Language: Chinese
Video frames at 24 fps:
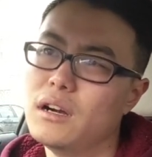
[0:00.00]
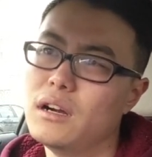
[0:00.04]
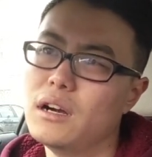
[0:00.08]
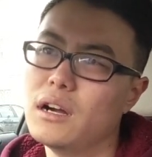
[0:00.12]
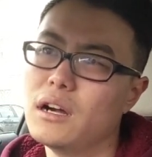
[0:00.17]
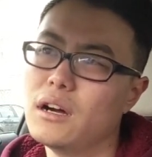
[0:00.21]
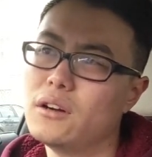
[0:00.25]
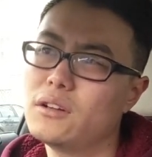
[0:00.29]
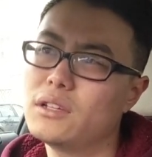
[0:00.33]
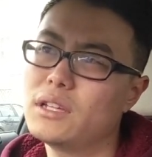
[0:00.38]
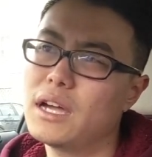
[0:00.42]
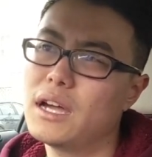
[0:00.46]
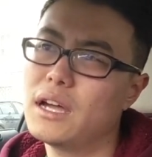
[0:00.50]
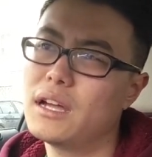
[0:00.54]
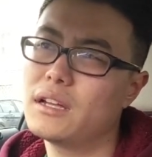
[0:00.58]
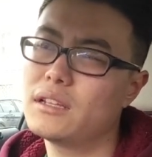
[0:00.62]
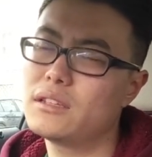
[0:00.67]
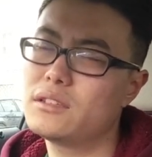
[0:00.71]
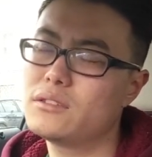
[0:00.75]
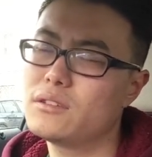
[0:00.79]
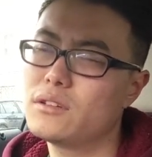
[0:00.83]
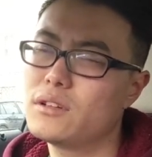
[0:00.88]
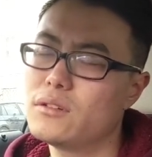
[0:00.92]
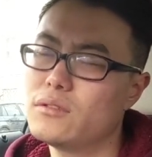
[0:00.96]
然后他
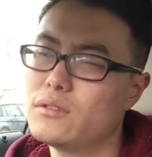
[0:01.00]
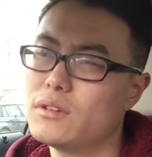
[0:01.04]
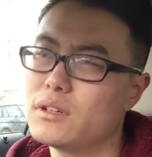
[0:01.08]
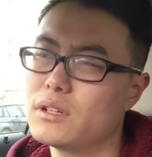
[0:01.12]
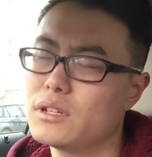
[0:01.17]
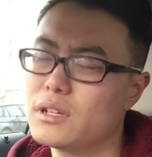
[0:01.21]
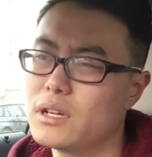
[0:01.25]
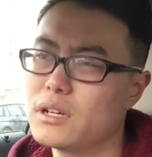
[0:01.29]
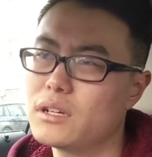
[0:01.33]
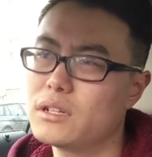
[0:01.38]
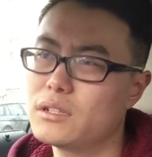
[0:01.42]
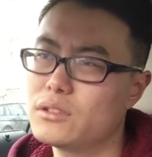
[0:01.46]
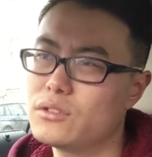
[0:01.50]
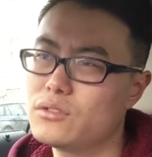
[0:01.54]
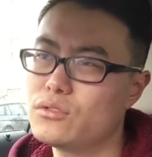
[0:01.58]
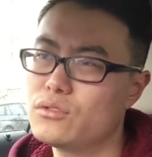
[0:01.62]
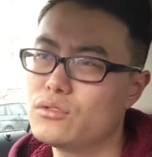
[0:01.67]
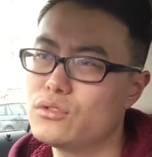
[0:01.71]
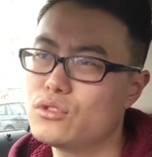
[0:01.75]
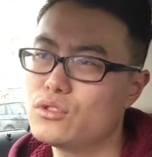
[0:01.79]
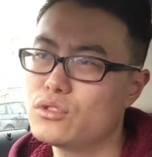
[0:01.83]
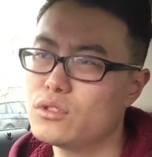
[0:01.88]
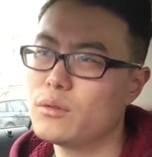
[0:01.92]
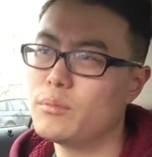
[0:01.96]
就跟我
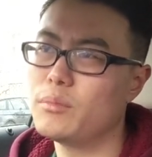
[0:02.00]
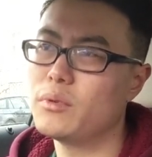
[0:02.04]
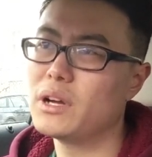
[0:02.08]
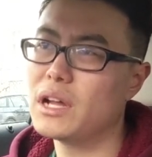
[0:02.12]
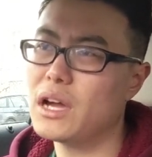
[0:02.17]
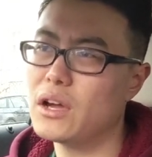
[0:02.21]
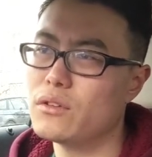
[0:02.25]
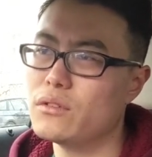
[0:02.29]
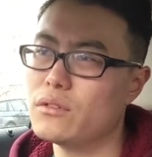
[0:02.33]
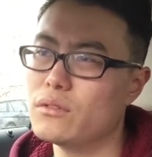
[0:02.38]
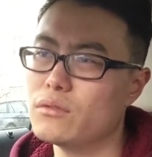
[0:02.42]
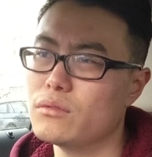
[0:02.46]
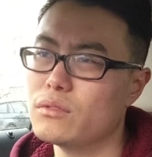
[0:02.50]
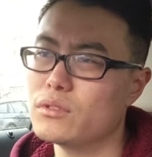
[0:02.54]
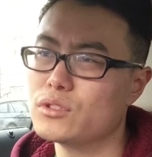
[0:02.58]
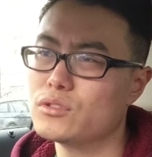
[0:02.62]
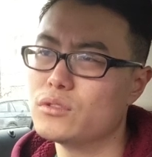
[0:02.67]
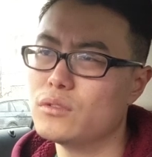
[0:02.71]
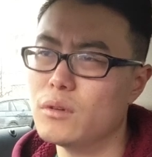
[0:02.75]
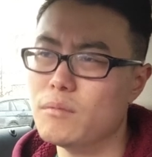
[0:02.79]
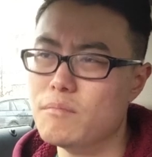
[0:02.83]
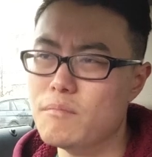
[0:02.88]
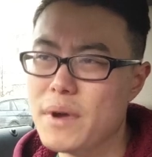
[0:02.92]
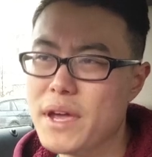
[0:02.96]
继续说波兰语。我
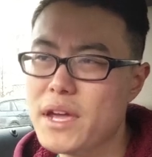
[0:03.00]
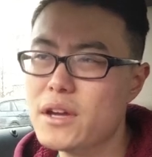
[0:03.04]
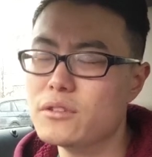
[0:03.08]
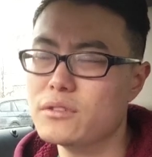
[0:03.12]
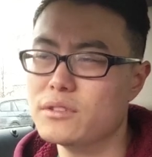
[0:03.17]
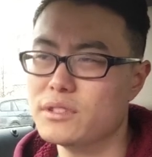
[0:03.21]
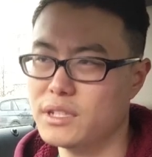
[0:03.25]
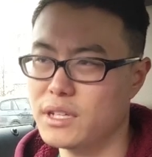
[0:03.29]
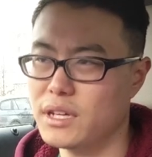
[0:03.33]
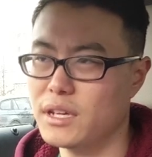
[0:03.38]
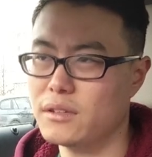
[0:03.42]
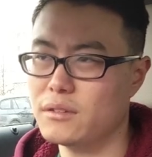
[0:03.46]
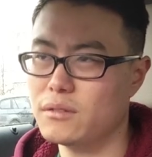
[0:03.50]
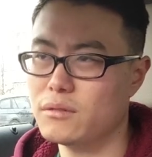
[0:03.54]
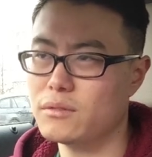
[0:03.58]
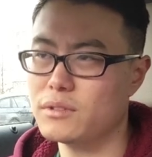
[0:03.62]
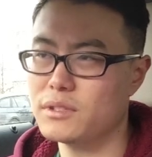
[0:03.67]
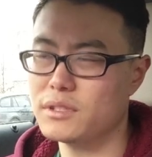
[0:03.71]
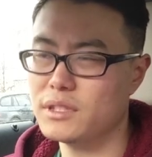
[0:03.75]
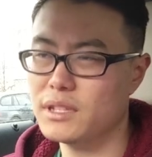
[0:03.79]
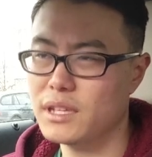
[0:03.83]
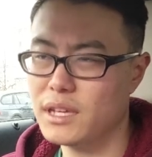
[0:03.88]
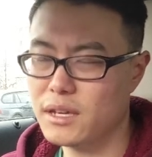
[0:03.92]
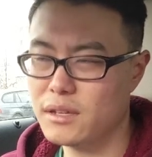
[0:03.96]
说我没有钱，
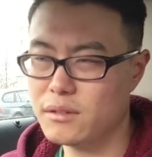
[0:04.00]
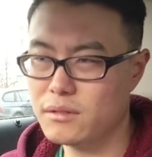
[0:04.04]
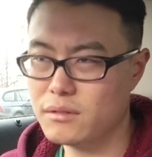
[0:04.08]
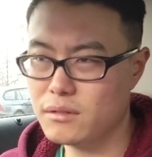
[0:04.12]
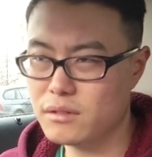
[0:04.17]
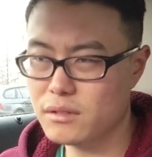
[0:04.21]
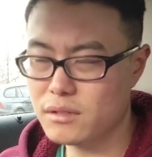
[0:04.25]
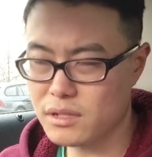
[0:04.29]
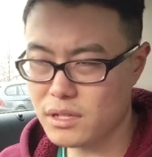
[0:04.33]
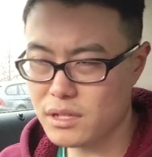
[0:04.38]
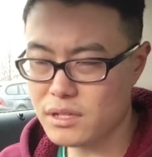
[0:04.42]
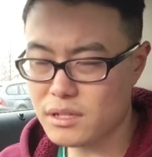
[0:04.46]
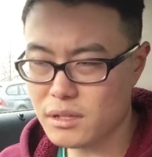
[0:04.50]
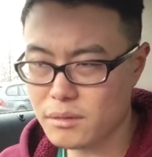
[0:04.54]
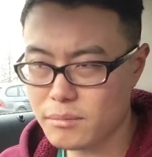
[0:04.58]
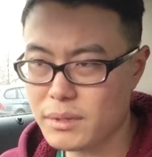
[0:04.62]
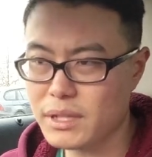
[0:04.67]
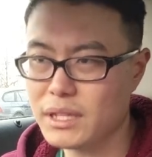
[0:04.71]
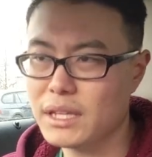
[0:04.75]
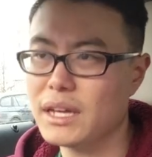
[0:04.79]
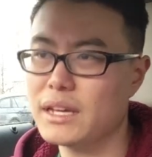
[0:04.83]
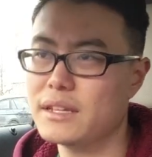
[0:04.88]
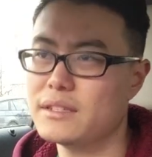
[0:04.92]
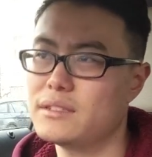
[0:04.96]
我今天身上
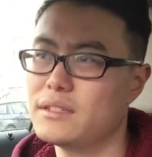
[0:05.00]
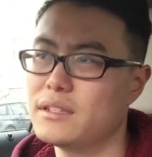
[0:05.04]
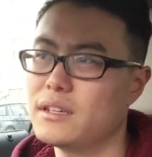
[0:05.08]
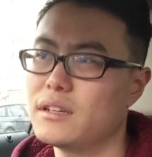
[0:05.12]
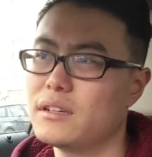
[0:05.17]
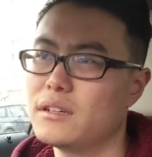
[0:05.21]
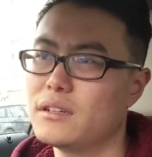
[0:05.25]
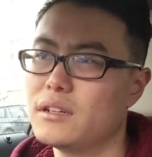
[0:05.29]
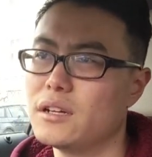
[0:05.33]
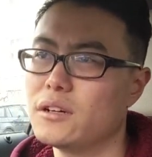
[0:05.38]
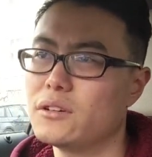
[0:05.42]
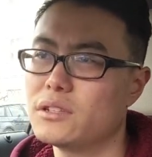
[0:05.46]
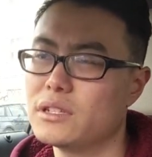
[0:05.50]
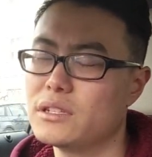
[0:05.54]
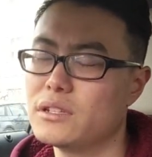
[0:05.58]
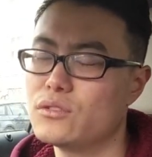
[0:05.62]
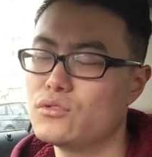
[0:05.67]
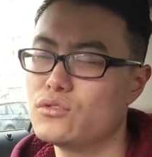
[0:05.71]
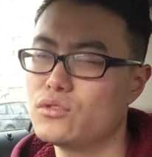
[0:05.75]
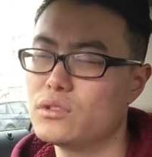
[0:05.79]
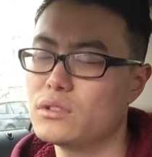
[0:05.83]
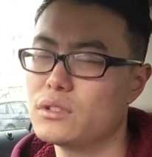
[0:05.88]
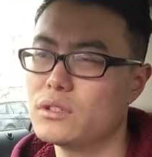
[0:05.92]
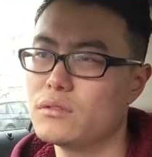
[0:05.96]
没带钱。然后他
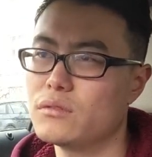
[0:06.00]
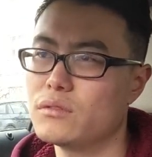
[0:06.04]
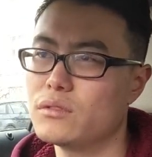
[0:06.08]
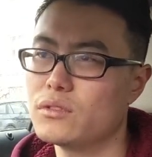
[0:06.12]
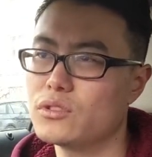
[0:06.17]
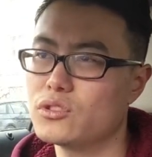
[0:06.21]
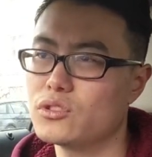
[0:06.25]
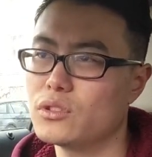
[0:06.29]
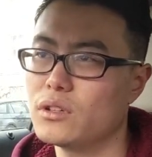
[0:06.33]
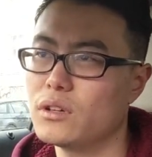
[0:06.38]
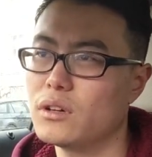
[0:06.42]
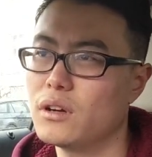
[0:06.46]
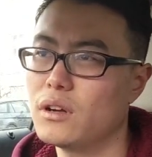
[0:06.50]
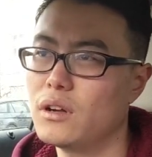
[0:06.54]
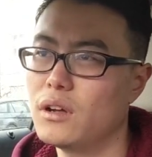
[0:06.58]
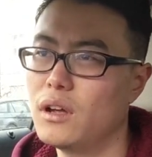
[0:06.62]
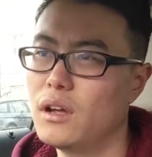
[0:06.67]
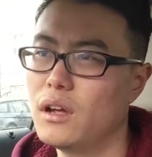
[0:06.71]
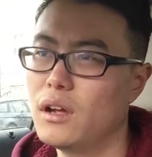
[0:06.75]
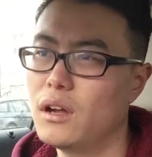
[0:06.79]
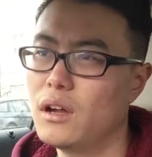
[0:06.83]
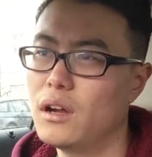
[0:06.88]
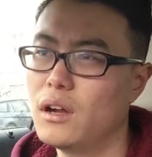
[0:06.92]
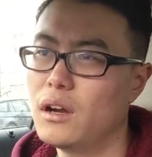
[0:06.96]
再继续跟我说。
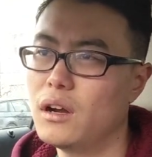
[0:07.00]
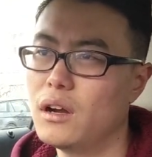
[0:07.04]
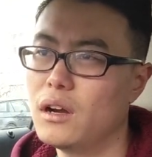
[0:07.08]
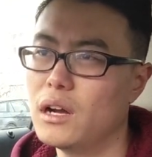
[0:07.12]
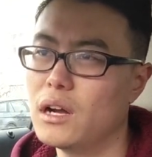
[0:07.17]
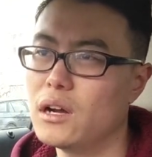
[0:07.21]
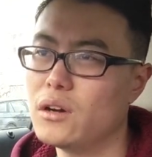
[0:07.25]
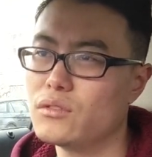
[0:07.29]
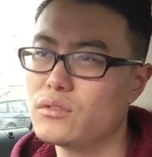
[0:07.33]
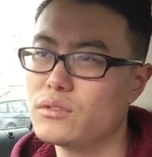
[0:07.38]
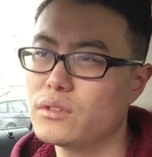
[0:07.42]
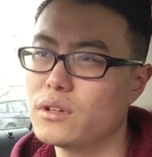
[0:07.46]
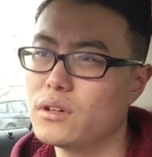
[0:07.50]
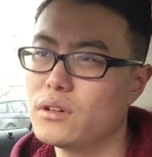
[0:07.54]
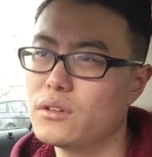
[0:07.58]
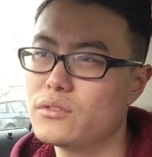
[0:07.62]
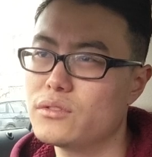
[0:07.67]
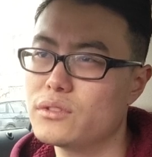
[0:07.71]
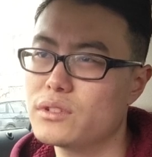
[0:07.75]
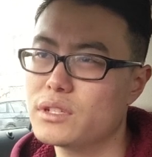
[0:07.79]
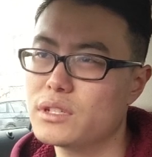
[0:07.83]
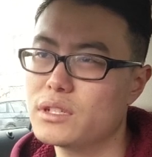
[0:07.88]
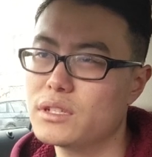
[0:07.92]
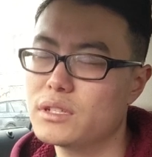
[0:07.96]
然后我最后
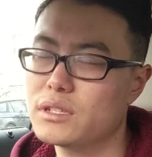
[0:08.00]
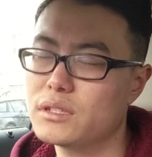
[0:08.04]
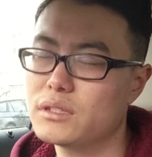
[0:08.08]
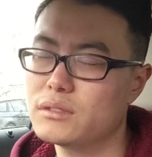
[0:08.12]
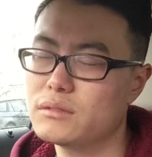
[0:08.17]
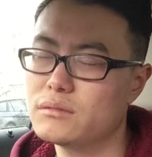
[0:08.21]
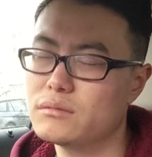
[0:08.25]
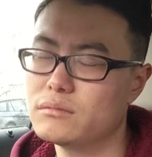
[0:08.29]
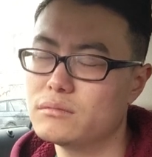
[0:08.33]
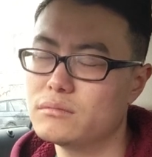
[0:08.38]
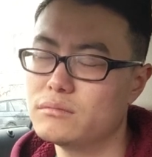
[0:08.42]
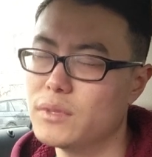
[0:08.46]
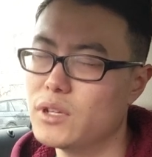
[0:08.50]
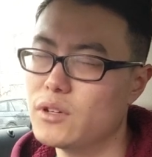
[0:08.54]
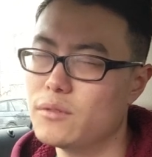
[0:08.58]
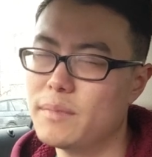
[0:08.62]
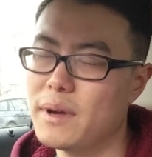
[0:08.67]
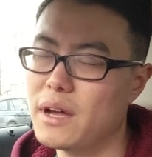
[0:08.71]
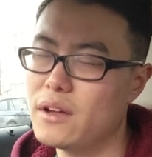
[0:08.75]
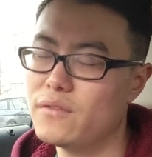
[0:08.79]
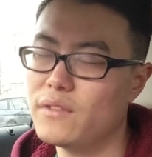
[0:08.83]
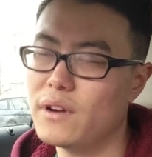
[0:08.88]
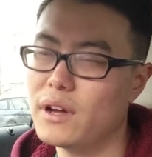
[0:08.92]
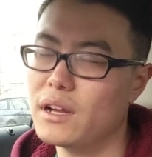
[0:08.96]
就是没有
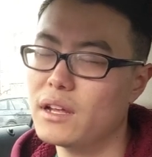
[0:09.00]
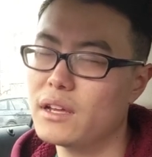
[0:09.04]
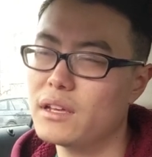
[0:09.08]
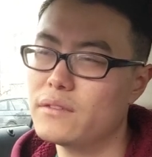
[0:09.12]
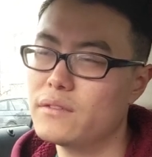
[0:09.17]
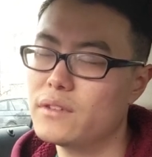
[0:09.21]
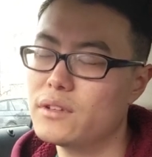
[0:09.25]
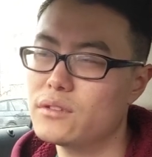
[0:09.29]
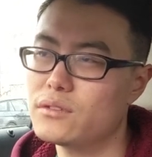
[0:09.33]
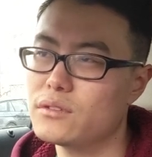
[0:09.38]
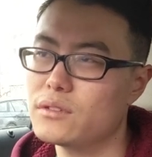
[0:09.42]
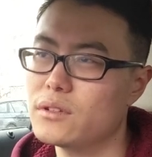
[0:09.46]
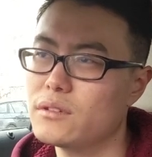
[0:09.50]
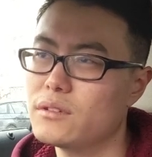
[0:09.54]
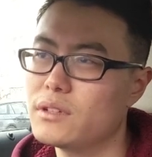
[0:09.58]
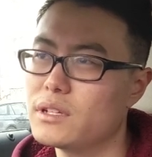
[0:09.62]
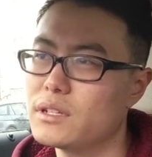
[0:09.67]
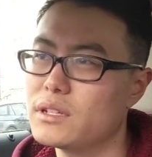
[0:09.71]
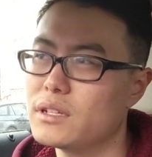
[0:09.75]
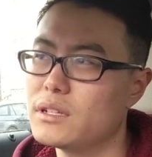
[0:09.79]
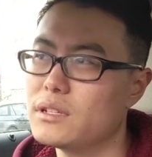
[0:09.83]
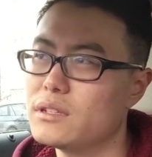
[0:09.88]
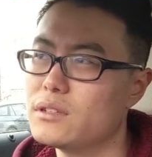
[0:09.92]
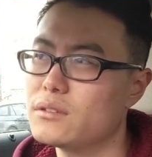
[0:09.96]
办法了，因为所有
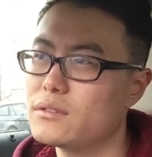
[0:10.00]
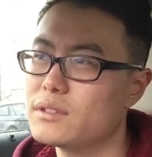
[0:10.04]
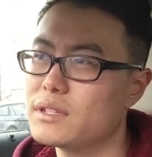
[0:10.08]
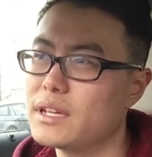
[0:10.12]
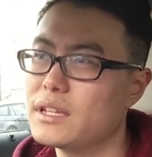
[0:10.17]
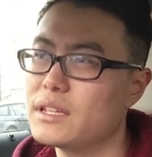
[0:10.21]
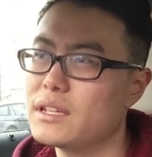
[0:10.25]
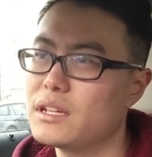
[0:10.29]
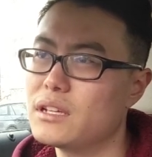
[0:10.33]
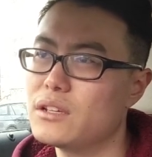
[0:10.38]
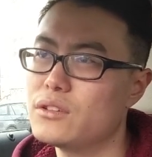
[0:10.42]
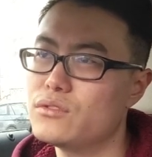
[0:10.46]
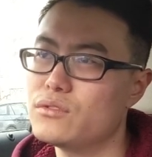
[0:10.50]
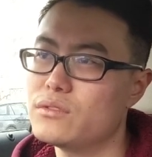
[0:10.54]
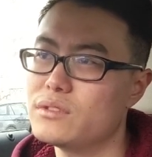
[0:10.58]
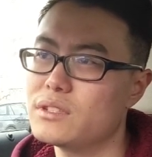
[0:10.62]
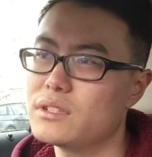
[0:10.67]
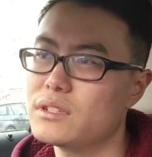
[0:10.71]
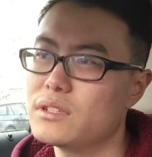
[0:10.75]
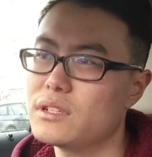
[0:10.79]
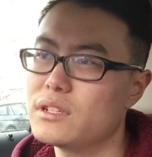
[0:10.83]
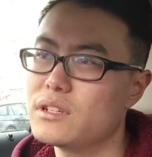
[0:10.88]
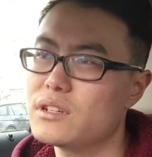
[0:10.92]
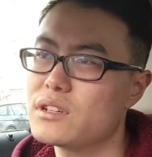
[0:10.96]
的人都在那里举
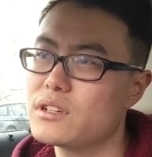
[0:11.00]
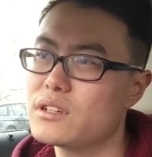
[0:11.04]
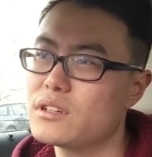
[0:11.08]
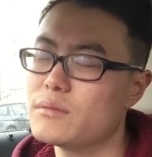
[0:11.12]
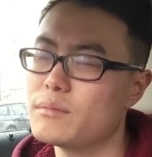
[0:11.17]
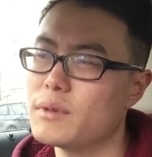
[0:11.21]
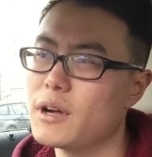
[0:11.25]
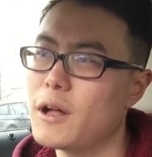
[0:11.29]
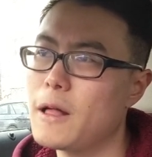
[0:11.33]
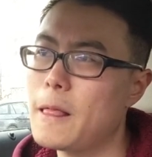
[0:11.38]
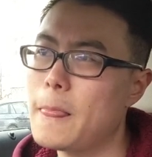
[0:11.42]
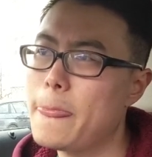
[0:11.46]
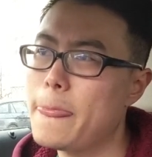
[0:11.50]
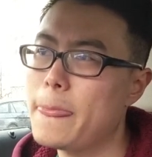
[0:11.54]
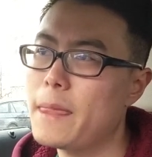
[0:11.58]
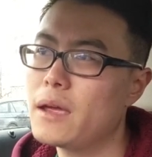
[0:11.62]
行仪式嘛。